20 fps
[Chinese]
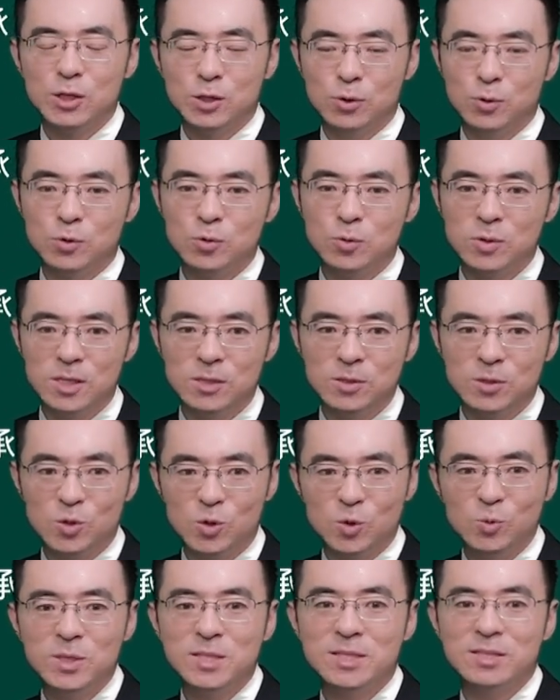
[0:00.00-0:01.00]
始于出生，
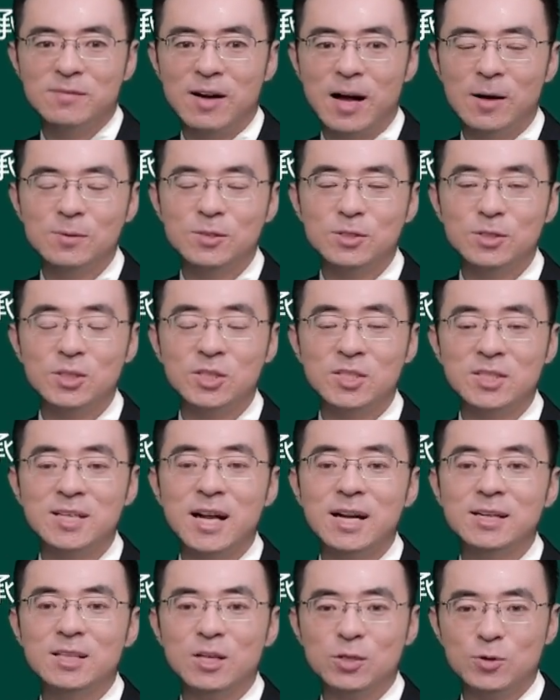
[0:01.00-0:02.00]
终于死亡，这是
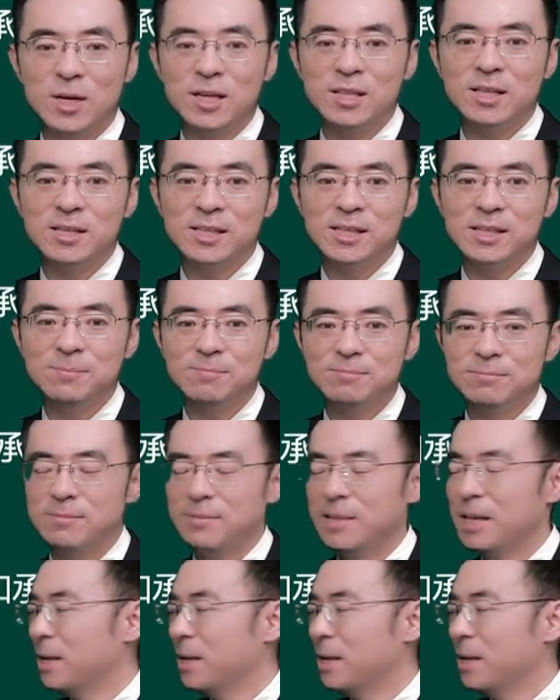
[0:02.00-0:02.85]
自然人的权利能力。